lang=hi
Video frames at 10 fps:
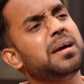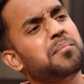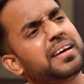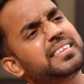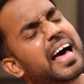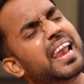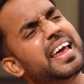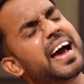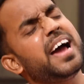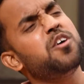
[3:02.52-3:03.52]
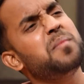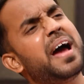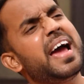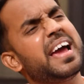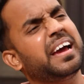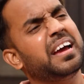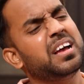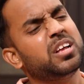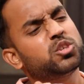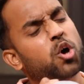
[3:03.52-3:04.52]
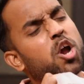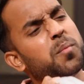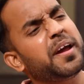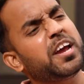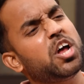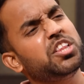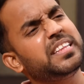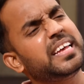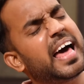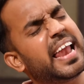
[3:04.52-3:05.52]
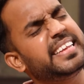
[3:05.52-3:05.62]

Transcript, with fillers: मिक्स दाल ले आया हूँ मैं सौ रुपए किलो दीदी लाला